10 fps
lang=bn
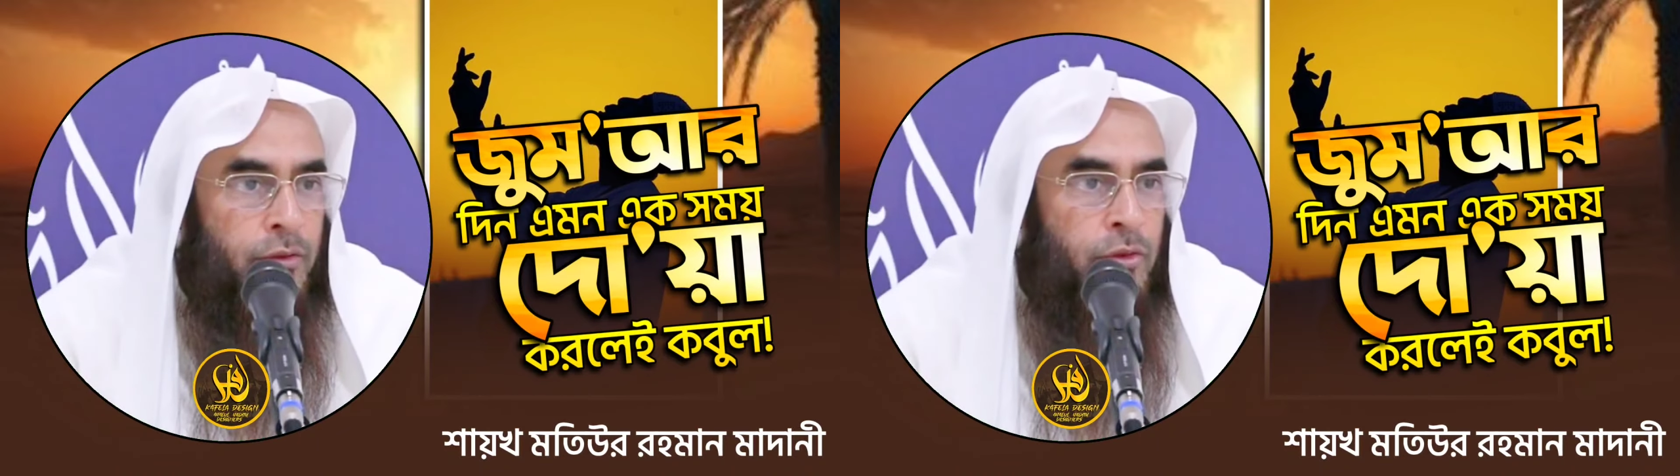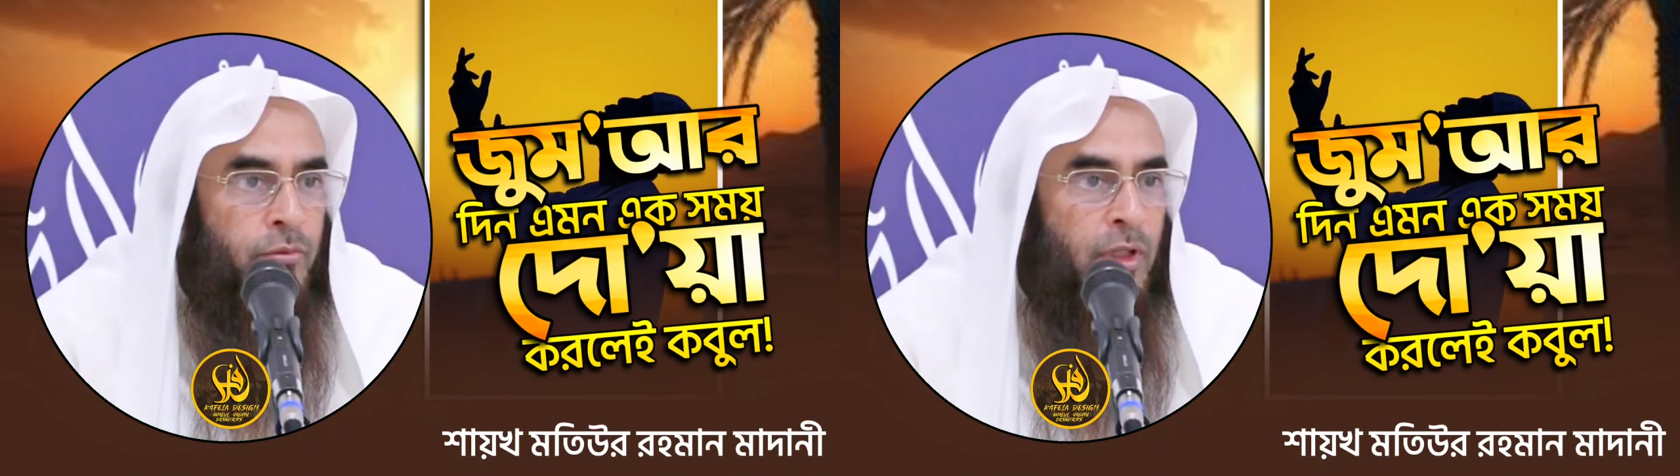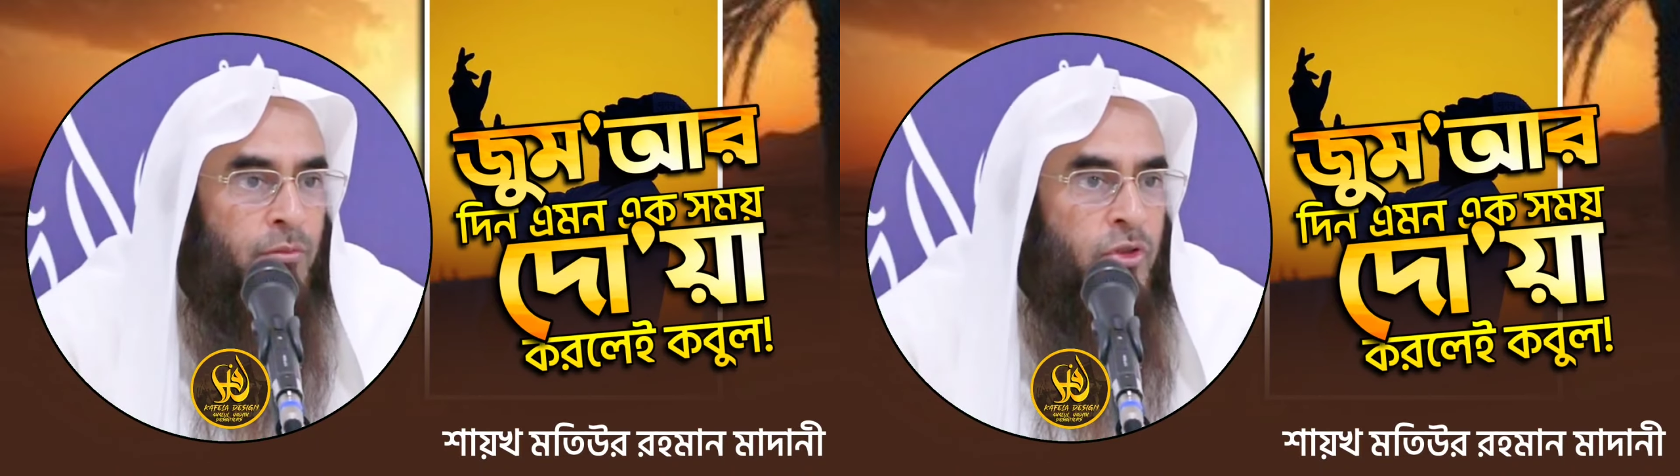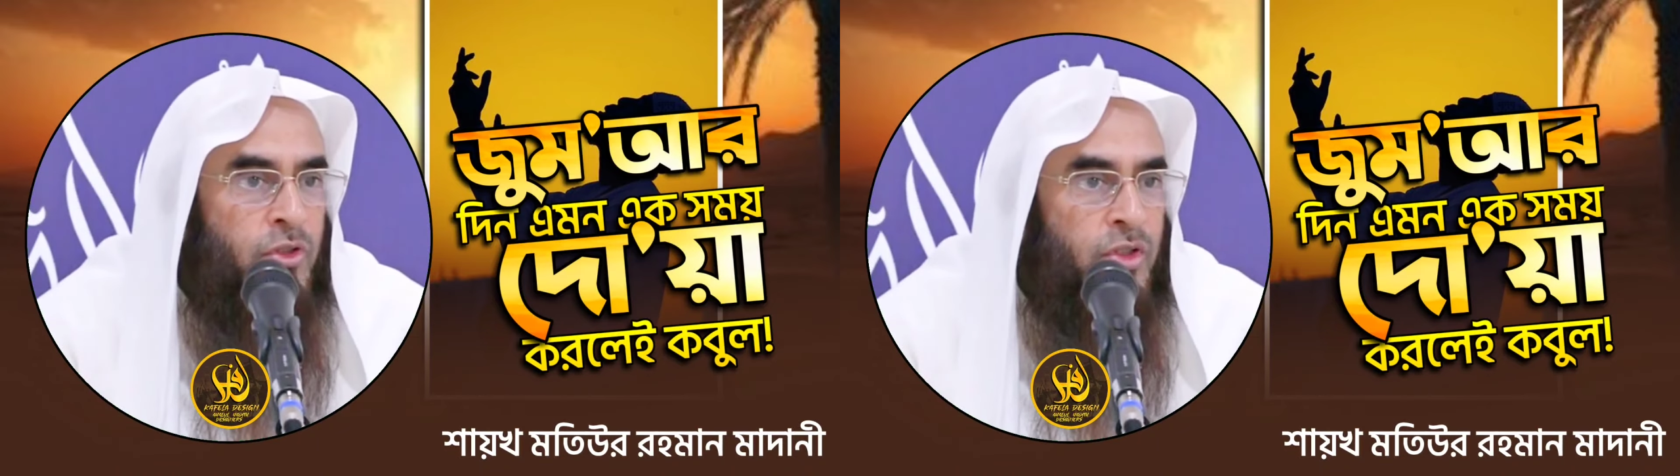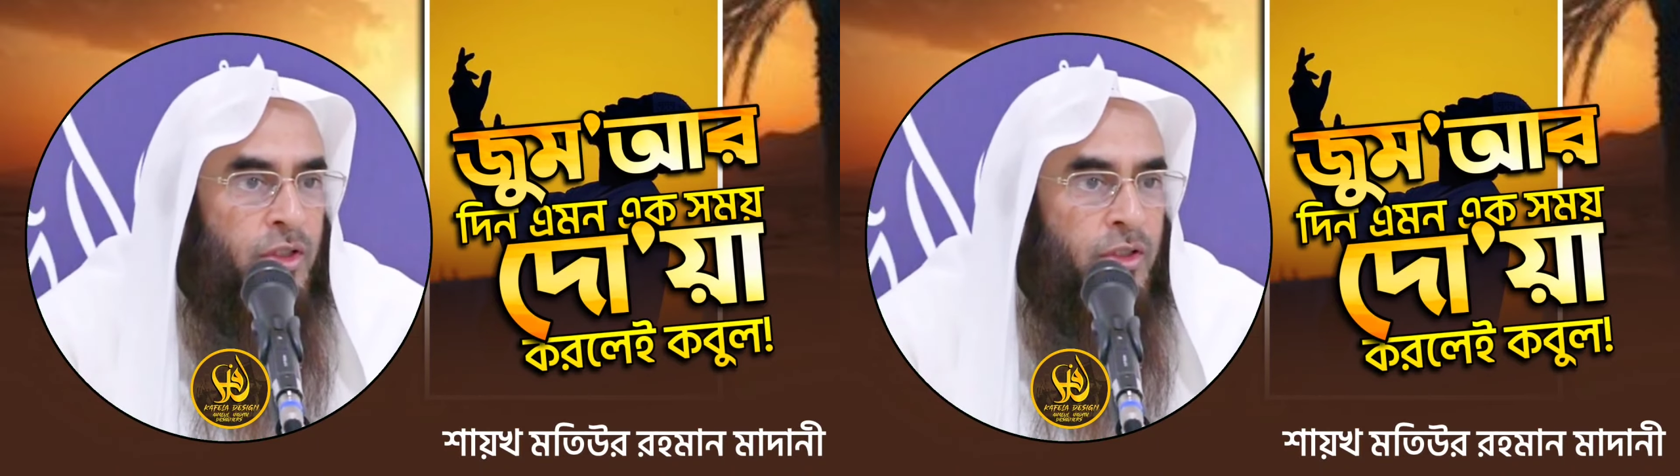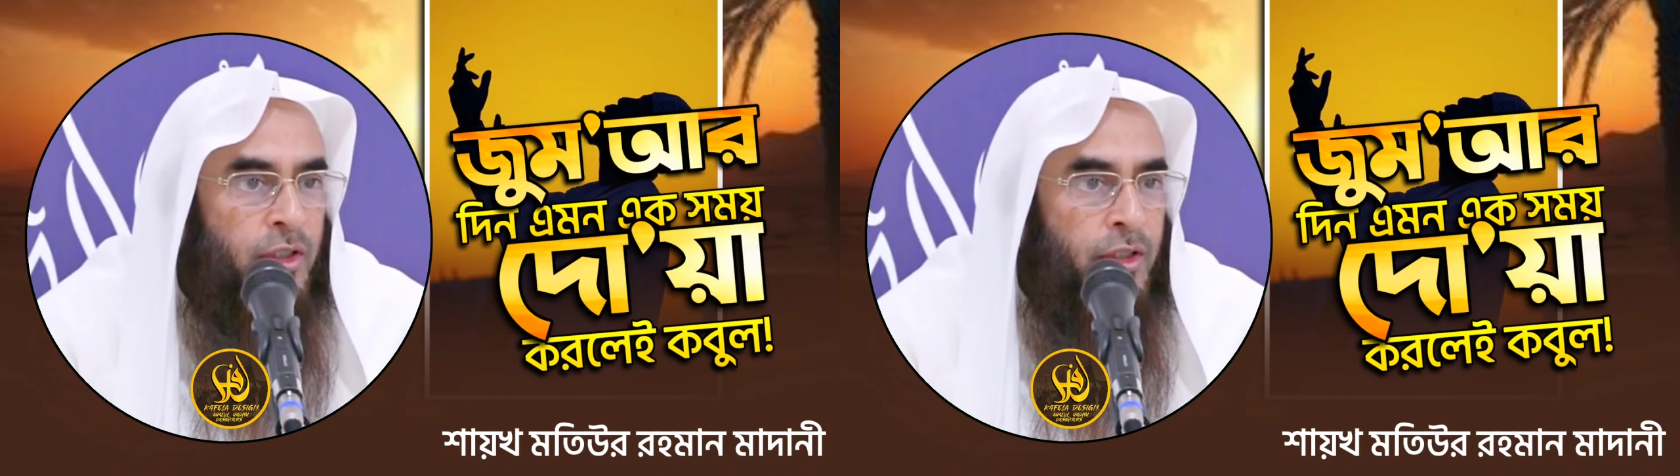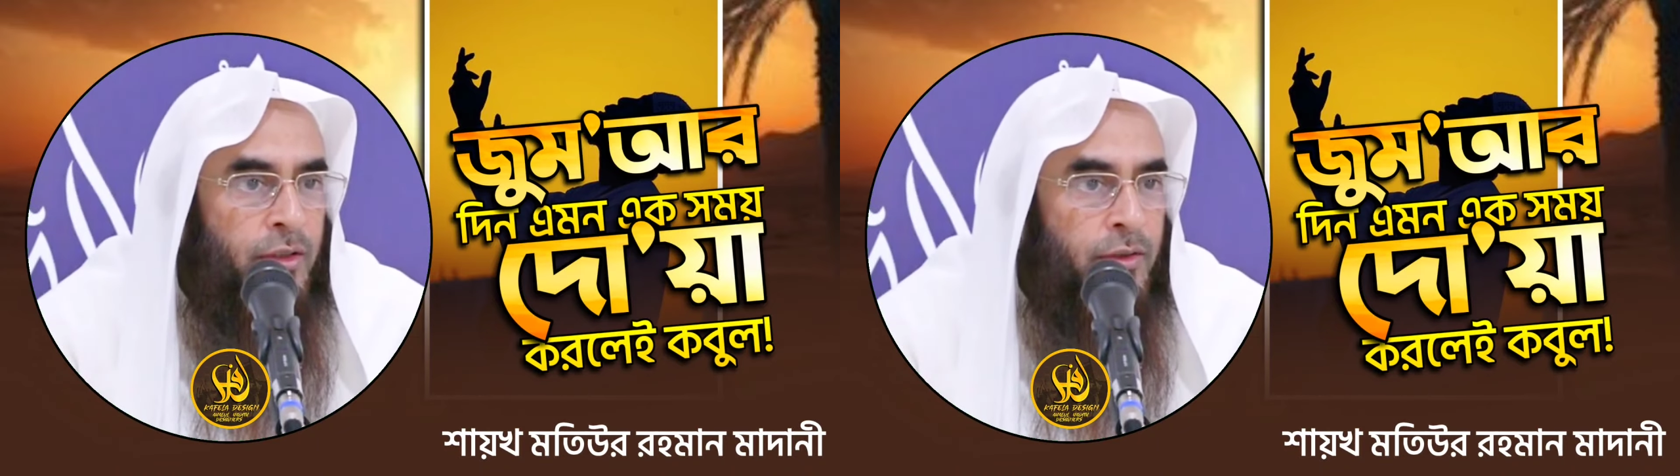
জুমা মসজিদে